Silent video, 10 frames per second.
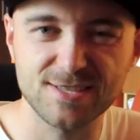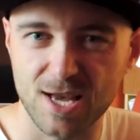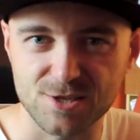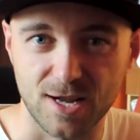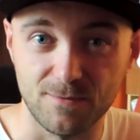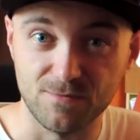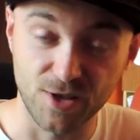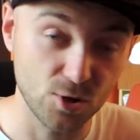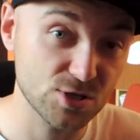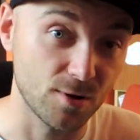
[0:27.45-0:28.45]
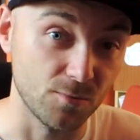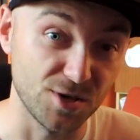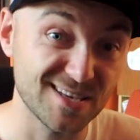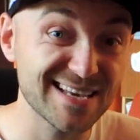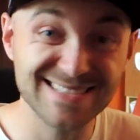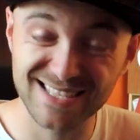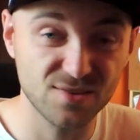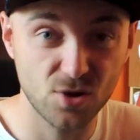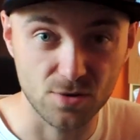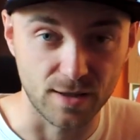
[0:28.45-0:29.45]
zdarza, wielu osobom i jest
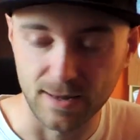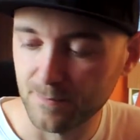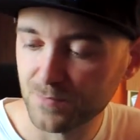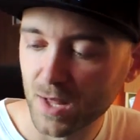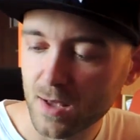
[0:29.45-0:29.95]
zadowolone.